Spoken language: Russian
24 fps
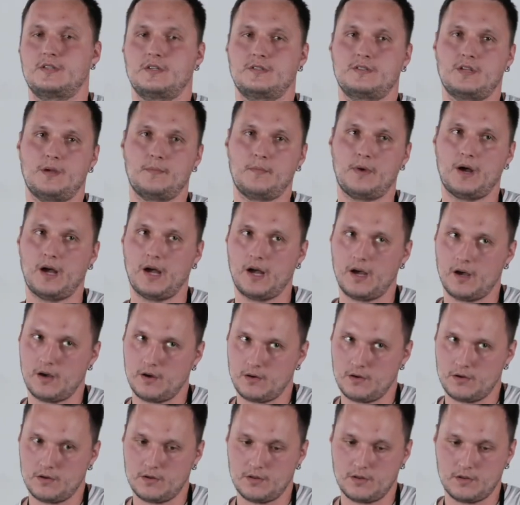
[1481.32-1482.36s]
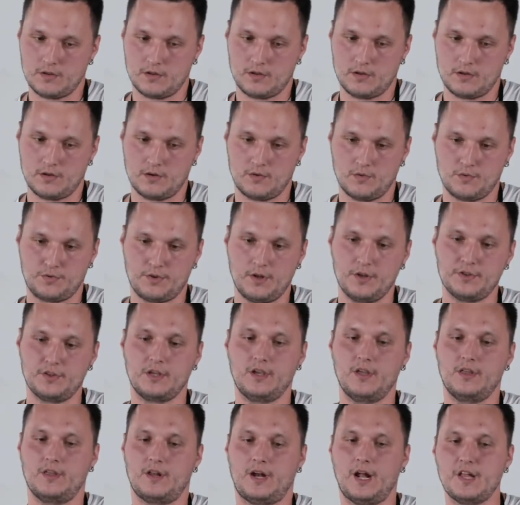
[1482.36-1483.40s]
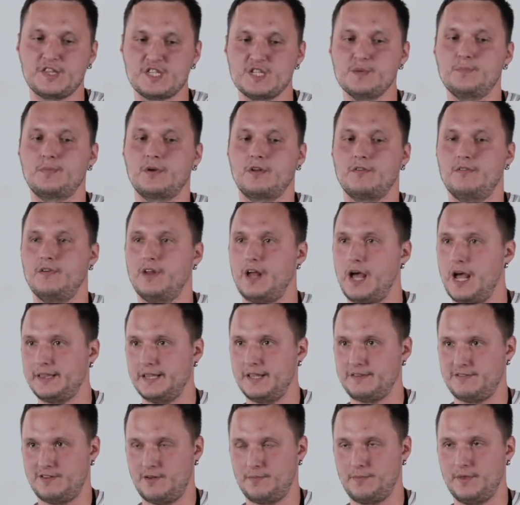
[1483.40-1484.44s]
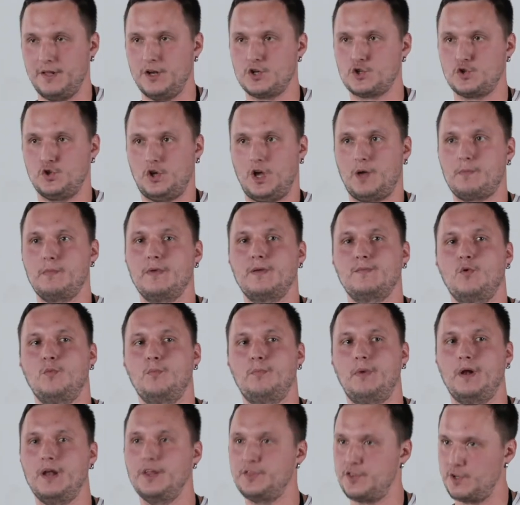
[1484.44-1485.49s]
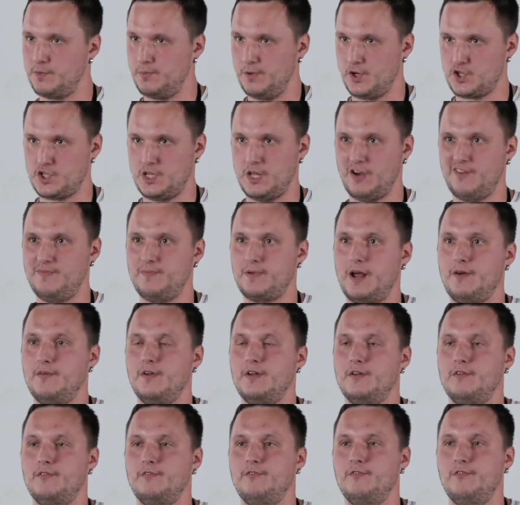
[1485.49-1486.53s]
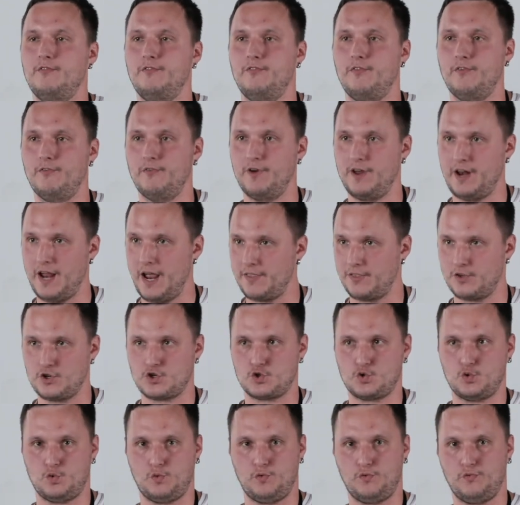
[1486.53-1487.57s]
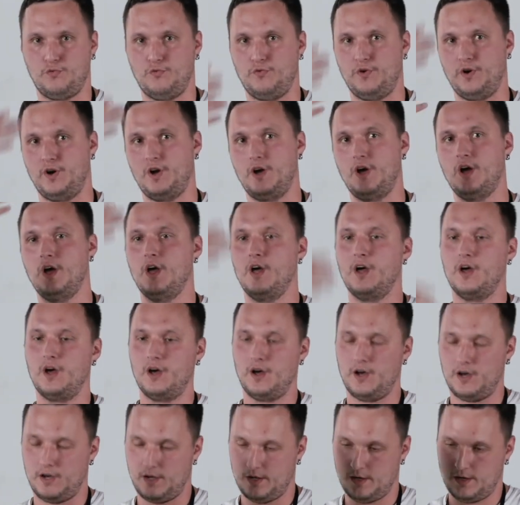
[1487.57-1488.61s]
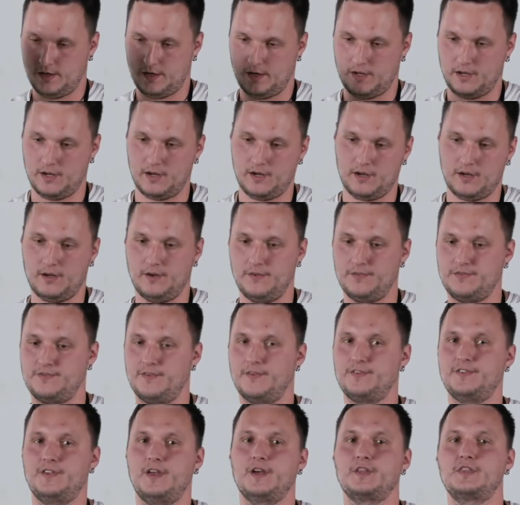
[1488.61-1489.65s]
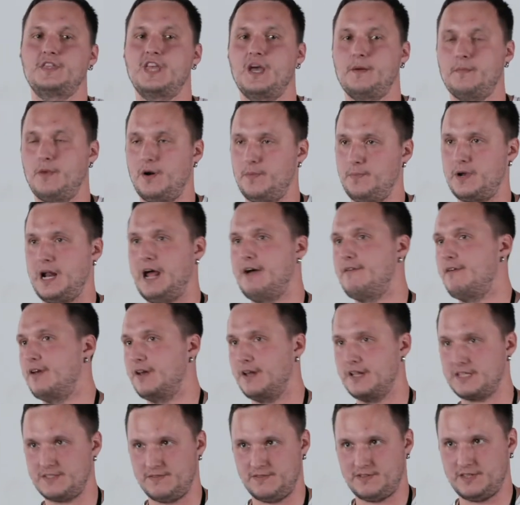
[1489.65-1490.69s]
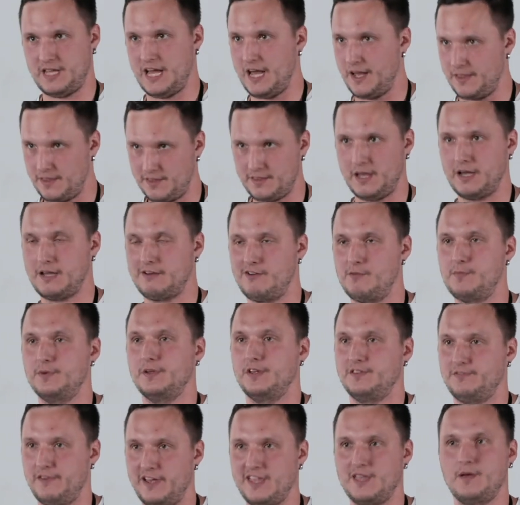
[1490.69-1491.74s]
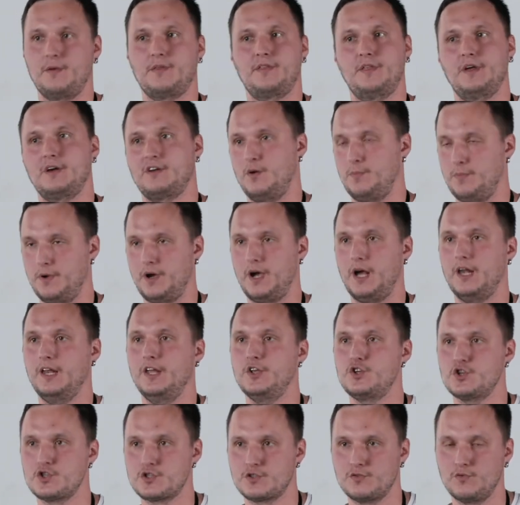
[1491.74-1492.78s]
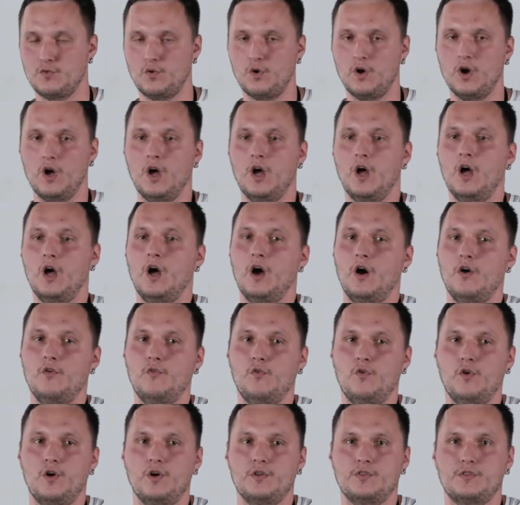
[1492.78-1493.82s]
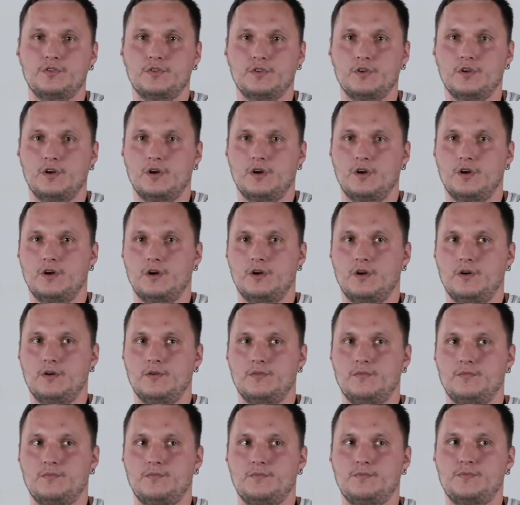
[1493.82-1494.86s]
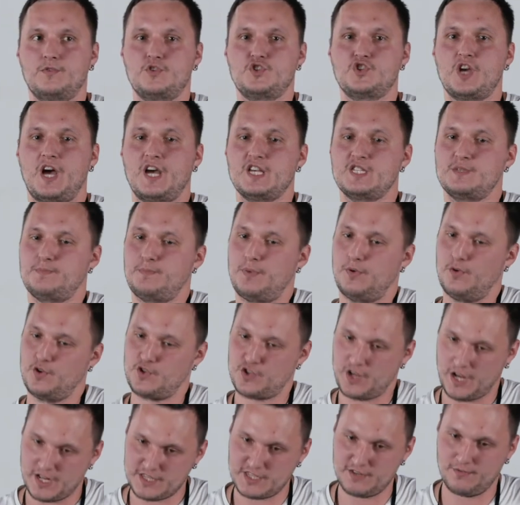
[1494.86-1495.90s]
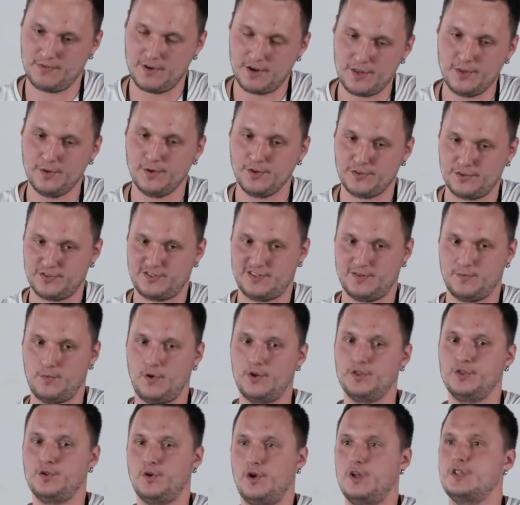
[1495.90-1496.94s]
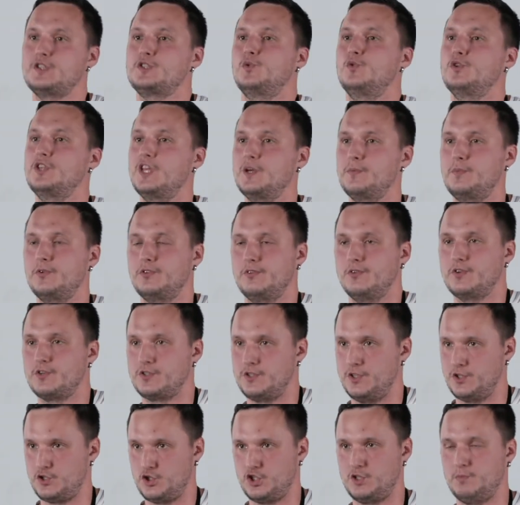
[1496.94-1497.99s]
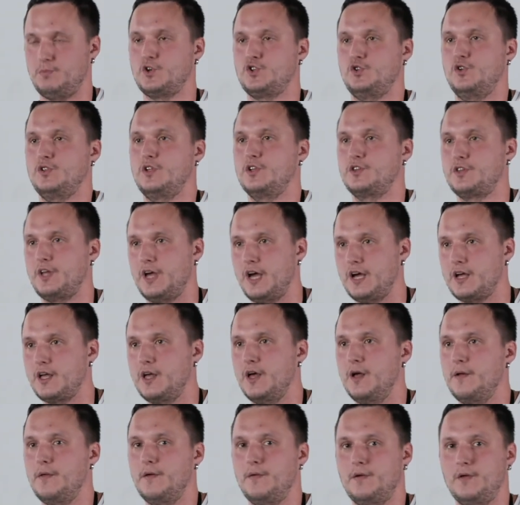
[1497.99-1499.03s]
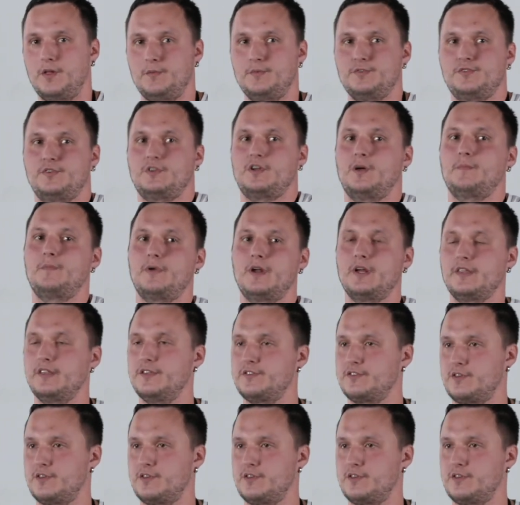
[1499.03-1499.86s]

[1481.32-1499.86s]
Сама э, утилита генерации проверяет, на самом деле, что как минимум палитра пришла в правильном варианте, что в Э, во всех темах правильные цвета, одинаковые по названию одинаковые по количеству. Вот. Э, часть, получается, валидируется самой Android Studio потому что что-то пошло не так, она просто проект не